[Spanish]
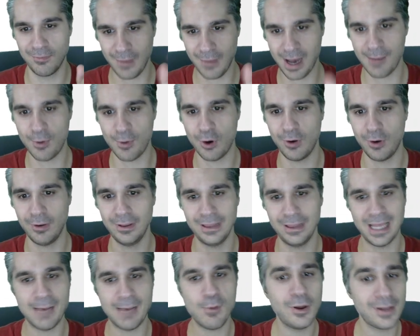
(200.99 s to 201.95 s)
Vamos,
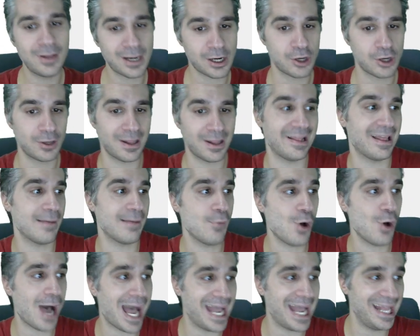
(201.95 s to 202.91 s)
damos, recordad,
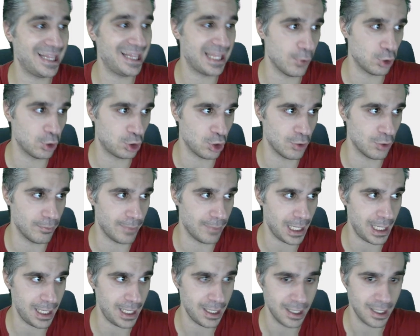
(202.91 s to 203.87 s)
damos a este botón,
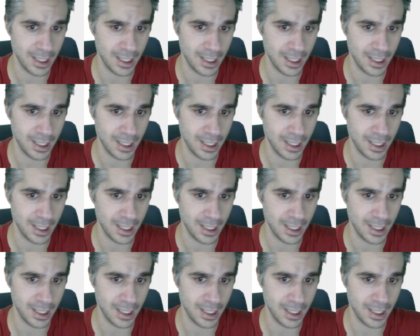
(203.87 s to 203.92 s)
¿vale?